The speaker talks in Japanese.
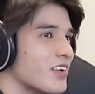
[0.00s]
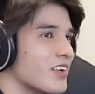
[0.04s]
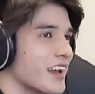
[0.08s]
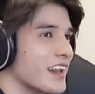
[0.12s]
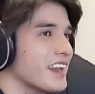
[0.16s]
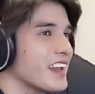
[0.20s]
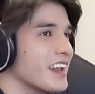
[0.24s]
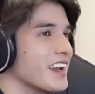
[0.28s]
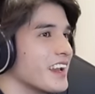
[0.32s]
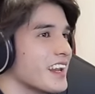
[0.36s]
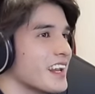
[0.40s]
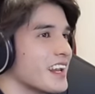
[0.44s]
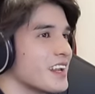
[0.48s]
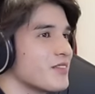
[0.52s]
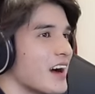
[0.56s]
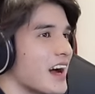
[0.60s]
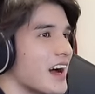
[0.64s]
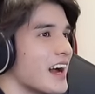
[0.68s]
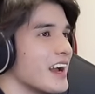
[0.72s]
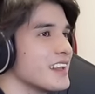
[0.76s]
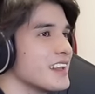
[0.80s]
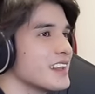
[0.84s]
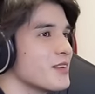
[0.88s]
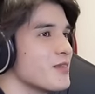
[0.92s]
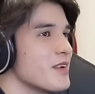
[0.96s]
バレなければ
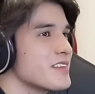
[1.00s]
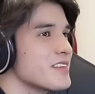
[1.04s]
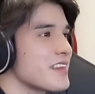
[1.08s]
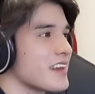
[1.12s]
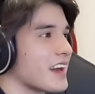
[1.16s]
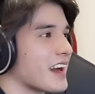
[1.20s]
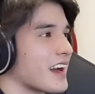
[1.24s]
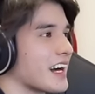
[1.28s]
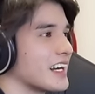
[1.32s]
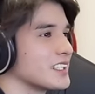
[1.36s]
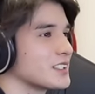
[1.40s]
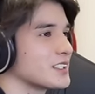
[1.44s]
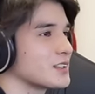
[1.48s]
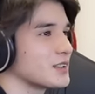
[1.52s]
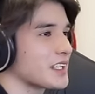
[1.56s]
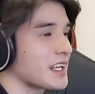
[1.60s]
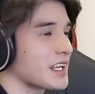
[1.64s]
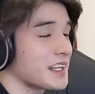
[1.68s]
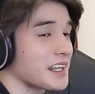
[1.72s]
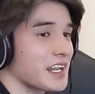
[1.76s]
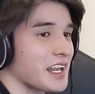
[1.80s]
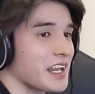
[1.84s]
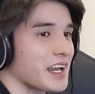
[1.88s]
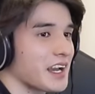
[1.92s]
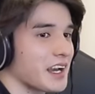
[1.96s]
相手目線干渉さ
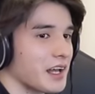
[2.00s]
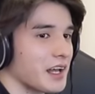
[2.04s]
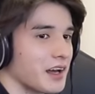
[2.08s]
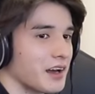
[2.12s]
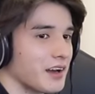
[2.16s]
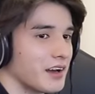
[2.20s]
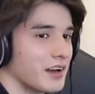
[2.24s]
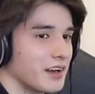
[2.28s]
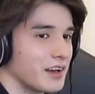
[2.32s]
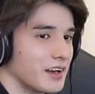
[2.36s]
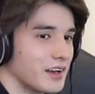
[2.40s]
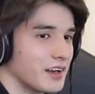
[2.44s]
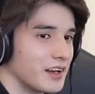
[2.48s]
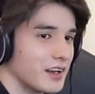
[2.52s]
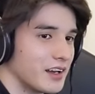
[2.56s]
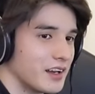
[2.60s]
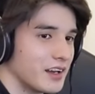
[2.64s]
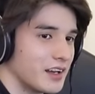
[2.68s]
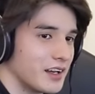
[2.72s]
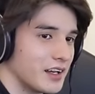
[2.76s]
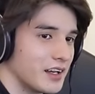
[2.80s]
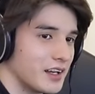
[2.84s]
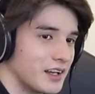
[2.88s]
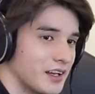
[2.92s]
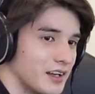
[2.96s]
れてないから。
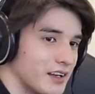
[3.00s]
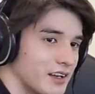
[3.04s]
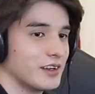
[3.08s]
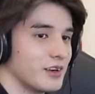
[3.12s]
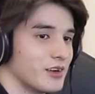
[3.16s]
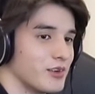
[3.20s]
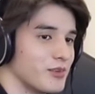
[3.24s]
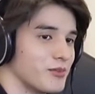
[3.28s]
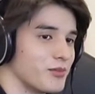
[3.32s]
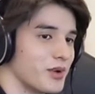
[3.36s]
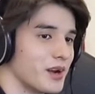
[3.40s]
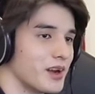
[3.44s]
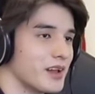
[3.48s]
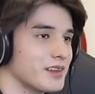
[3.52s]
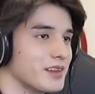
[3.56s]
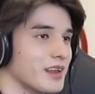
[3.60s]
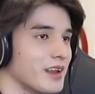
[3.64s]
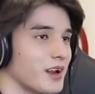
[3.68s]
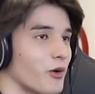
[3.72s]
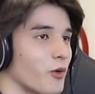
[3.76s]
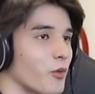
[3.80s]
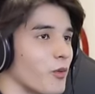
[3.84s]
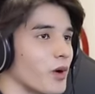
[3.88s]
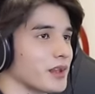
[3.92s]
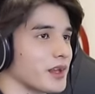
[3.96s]
バレた
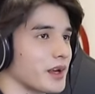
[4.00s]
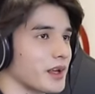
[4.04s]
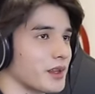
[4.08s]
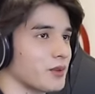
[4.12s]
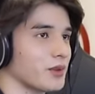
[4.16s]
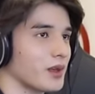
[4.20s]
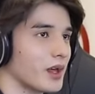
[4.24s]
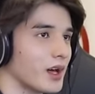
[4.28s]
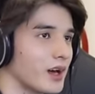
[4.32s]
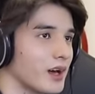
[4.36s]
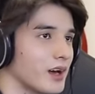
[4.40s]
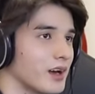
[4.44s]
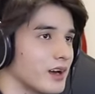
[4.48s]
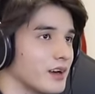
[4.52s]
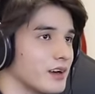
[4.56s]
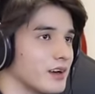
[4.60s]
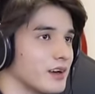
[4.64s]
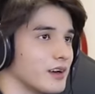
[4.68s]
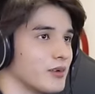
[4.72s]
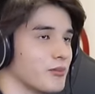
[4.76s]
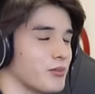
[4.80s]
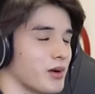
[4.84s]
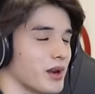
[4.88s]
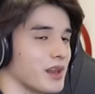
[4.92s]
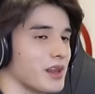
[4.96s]
らオーバーだけどな。
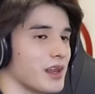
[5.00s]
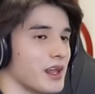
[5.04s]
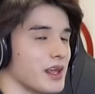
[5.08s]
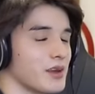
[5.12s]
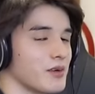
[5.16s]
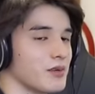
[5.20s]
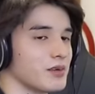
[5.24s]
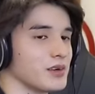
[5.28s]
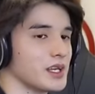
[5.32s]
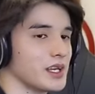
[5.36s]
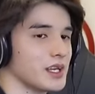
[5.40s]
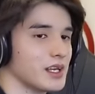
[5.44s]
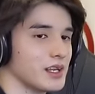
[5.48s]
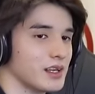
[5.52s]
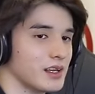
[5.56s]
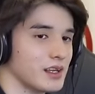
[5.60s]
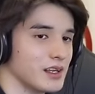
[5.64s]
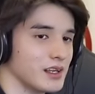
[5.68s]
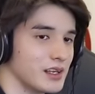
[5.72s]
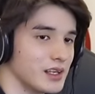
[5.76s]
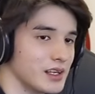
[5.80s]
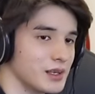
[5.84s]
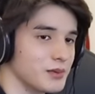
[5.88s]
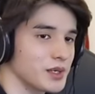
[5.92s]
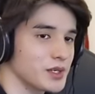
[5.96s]
バレないように
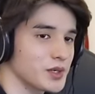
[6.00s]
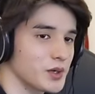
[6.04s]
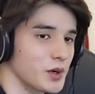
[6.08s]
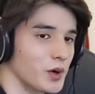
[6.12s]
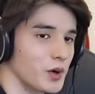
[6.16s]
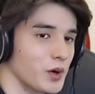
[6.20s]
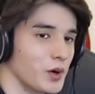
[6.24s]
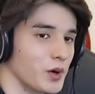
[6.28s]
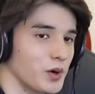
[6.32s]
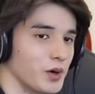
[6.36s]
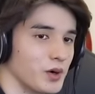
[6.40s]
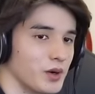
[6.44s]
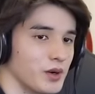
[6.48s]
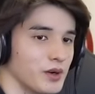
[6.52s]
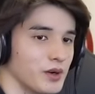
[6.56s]
行きましょう。